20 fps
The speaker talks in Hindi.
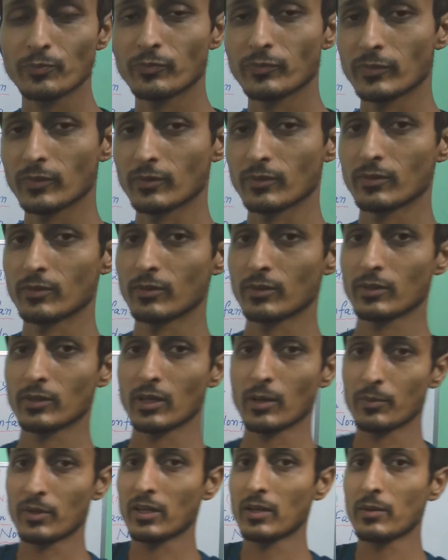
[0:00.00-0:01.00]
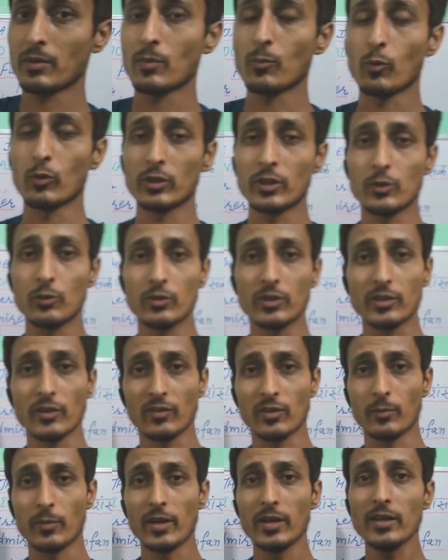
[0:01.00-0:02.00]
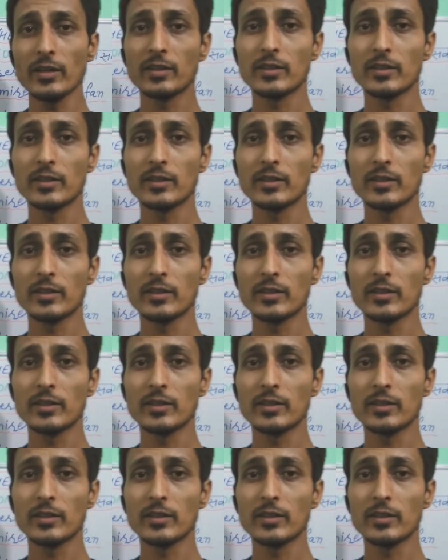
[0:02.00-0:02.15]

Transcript: हम्म, कभी कभी आप बोलती हो कि जैसे मैं